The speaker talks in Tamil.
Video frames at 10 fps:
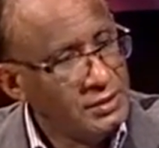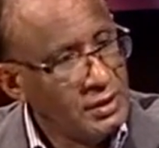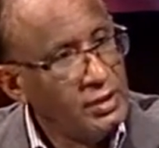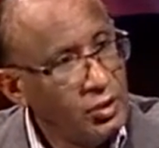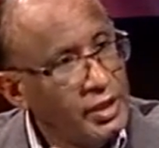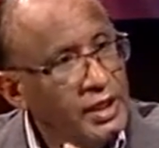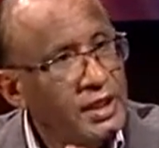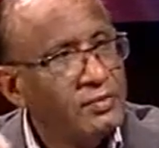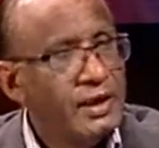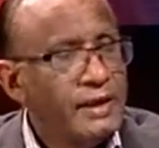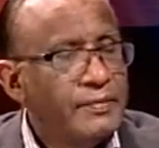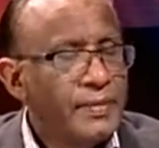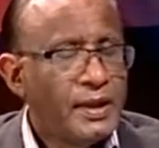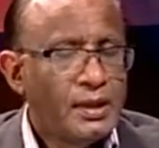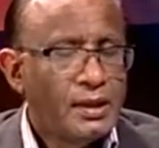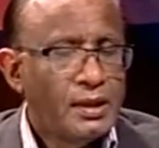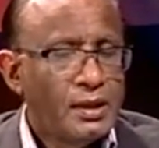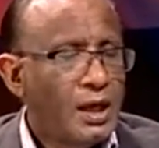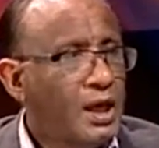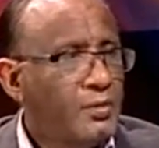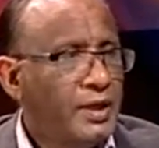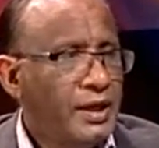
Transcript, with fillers: அந்த ஒரே இரவிலே ஆகவே